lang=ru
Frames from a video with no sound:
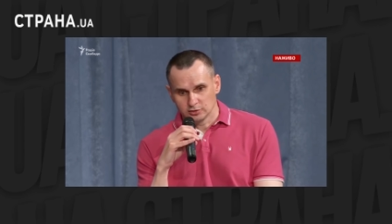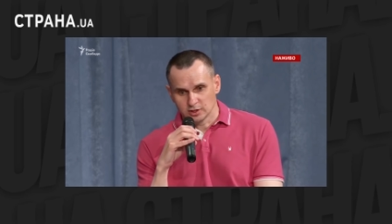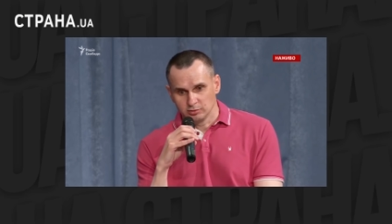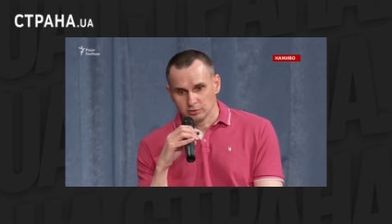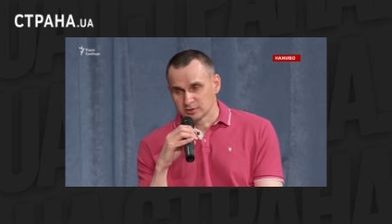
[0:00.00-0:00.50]
То есть
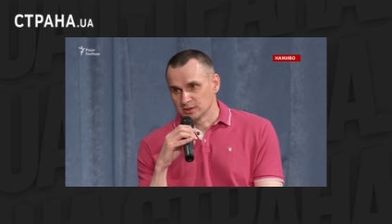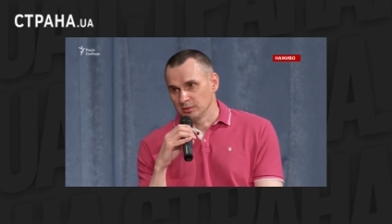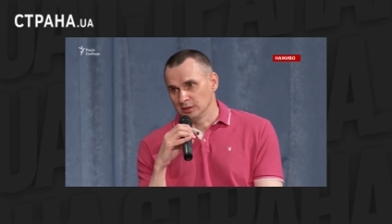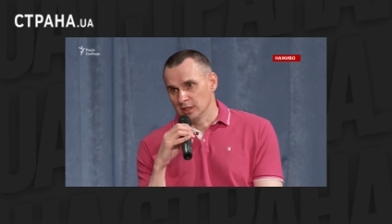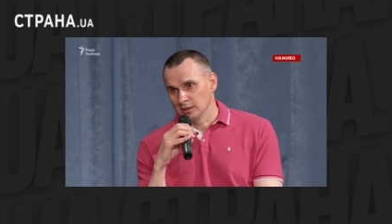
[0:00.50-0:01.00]
как было у нас на
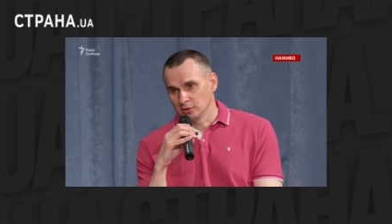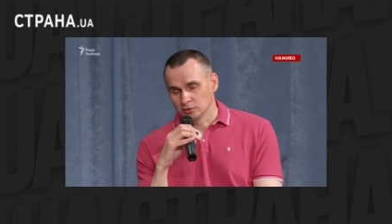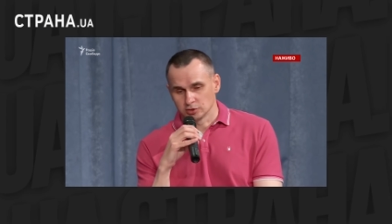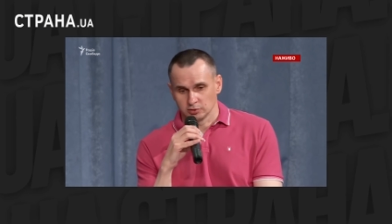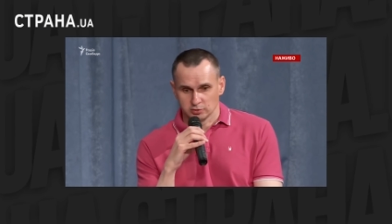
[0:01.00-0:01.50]
Майдане,
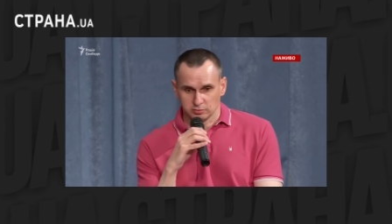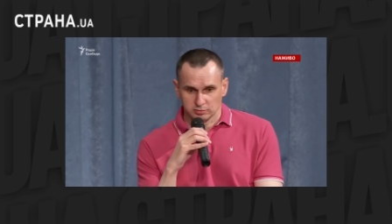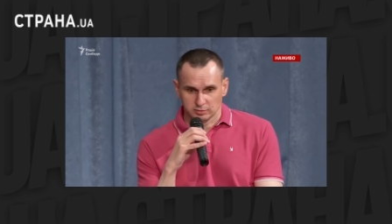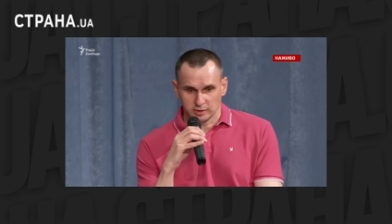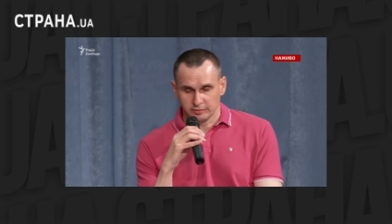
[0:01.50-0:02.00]
то, что вот
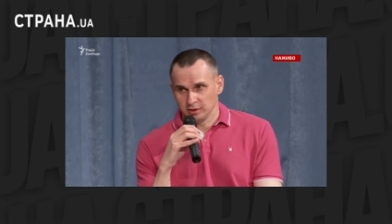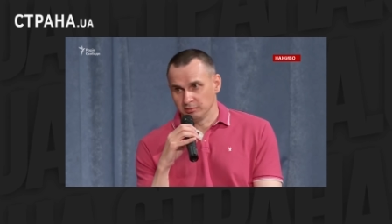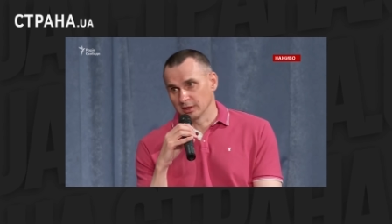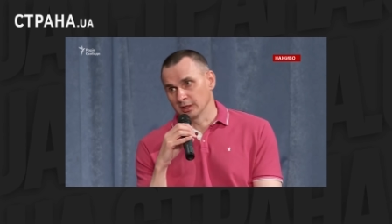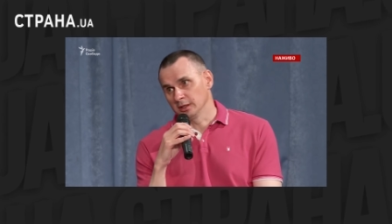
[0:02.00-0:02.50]
говорили
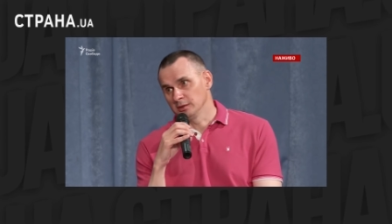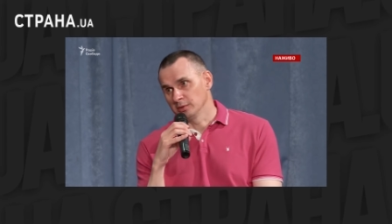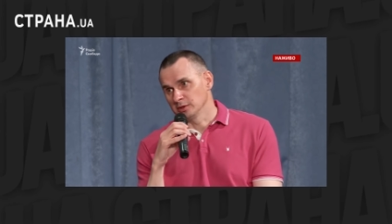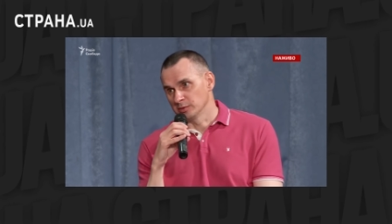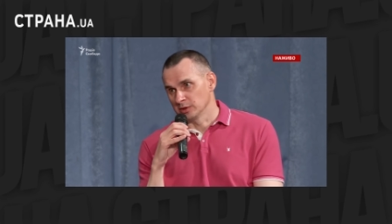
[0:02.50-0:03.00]
про Крым,
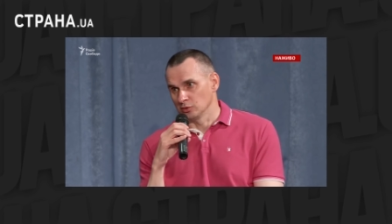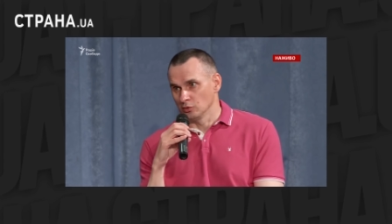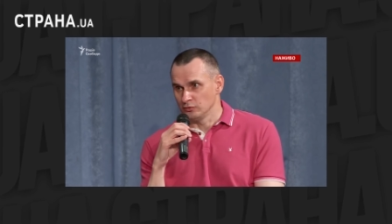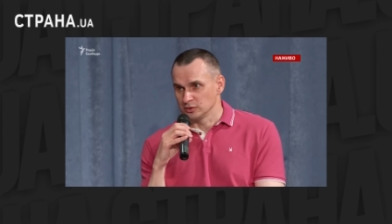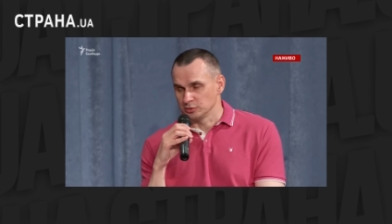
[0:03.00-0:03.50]
понятно, этот
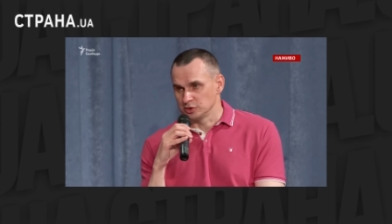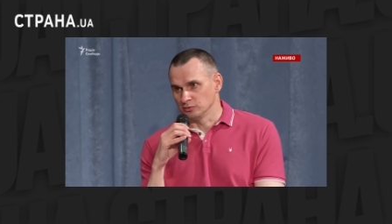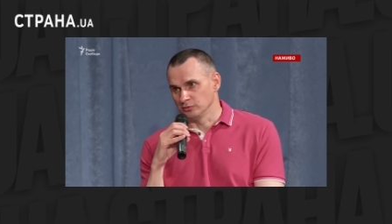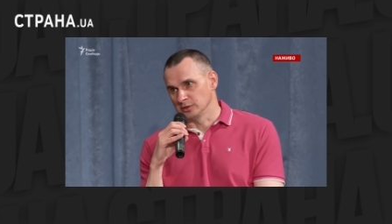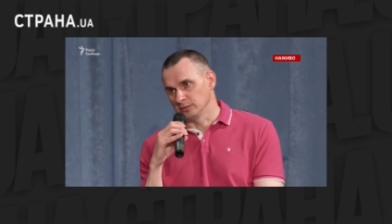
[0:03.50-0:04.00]
офис,
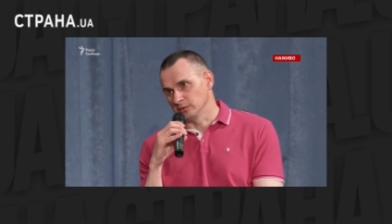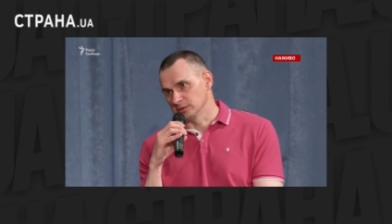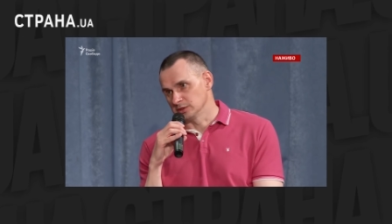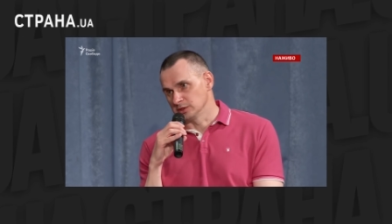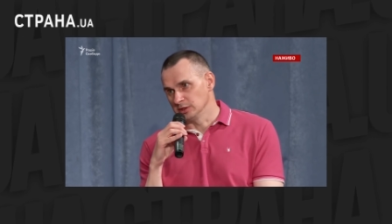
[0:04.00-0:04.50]
почему вы там его
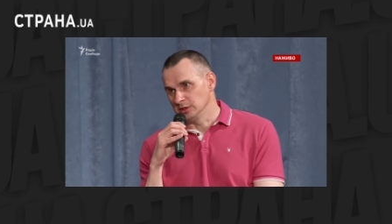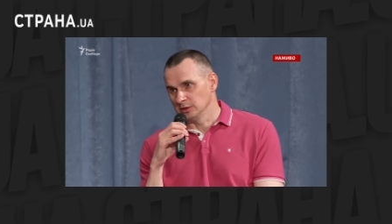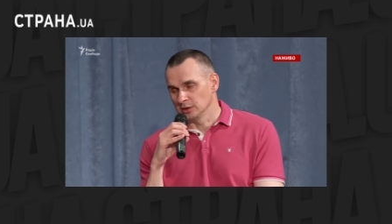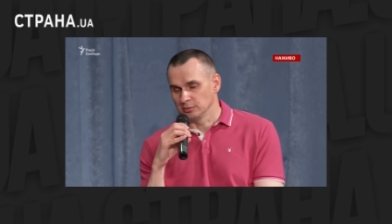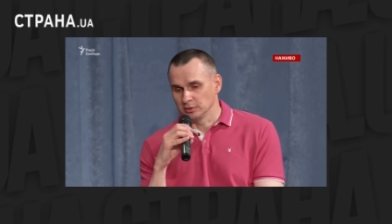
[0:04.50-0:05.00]
сожгли,
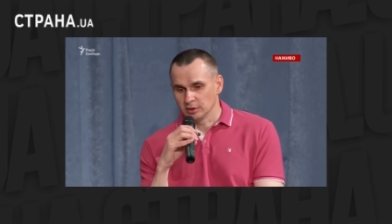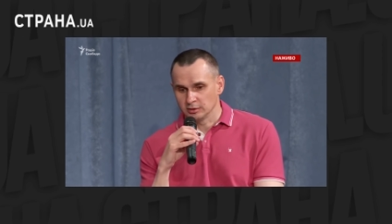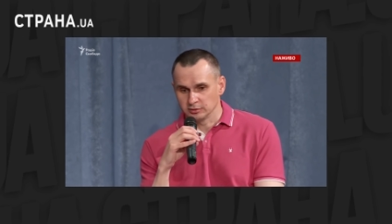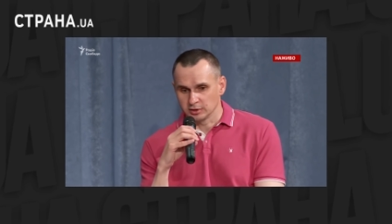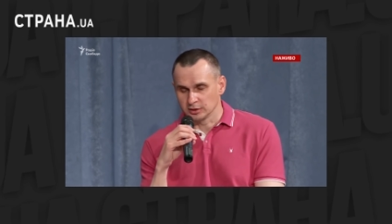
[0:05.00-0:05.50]
как бы,
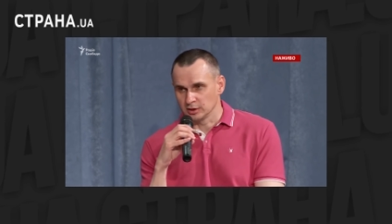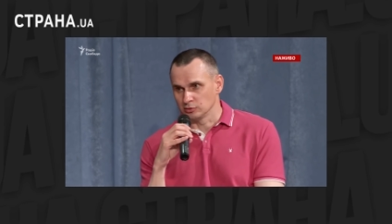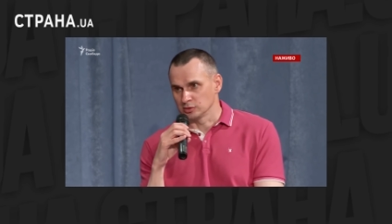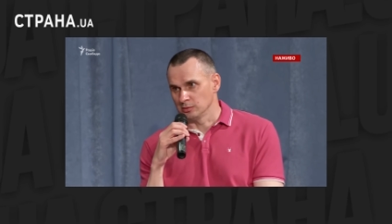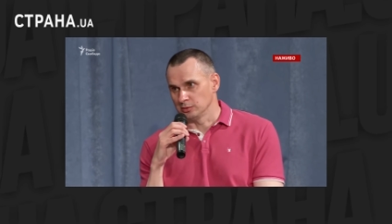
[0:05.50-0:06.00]
да, хотя
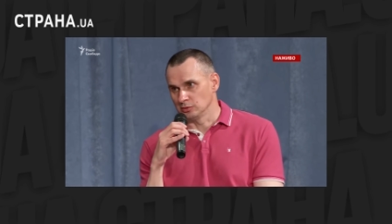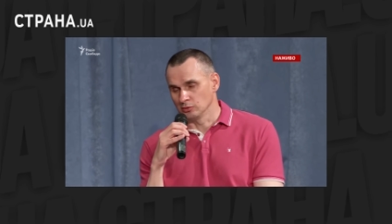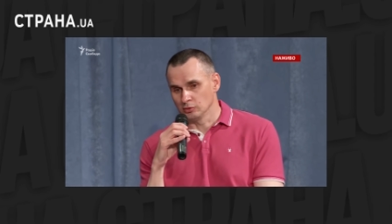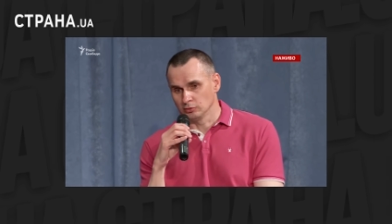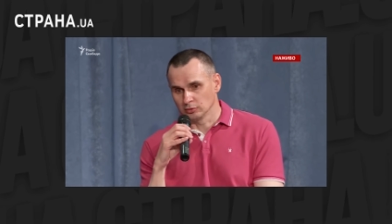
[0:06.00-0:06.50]
можно было
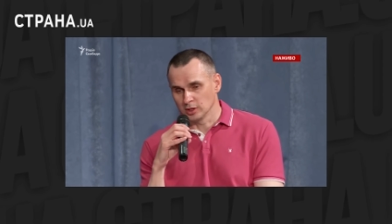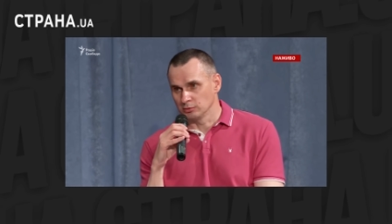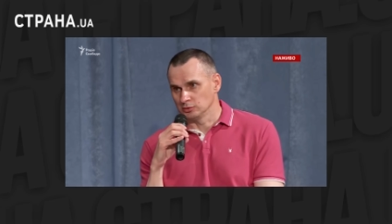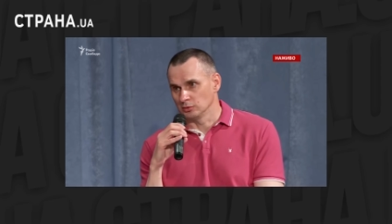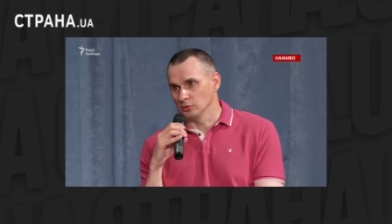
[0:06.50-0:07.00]
по-другому, ну как
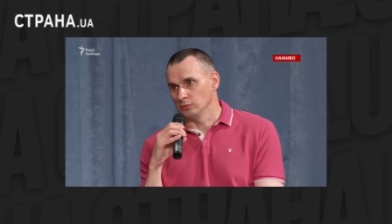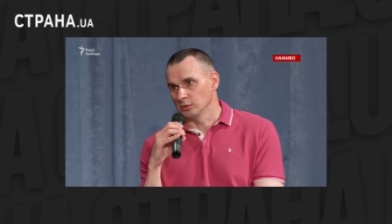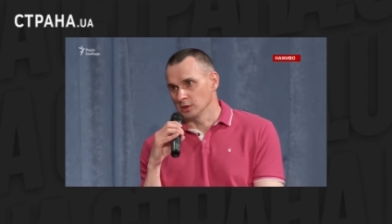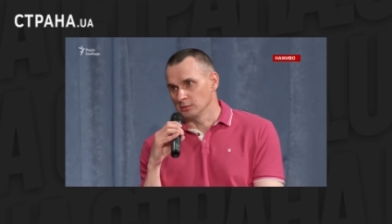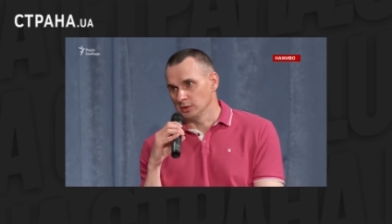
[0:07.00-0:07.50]
по-другому,
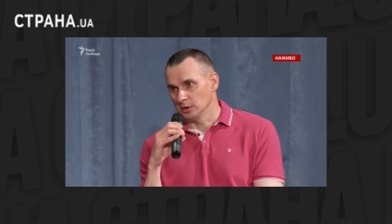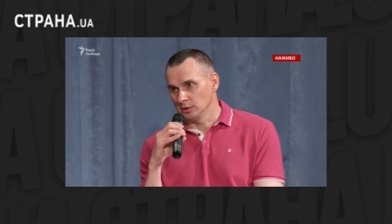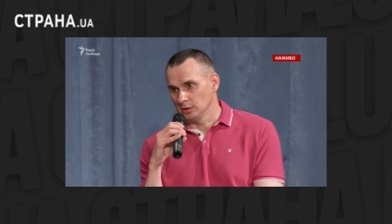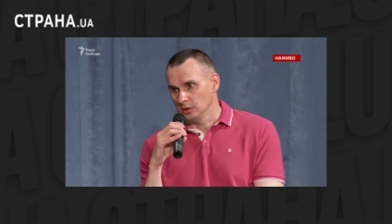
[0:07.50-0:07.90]
как бы, да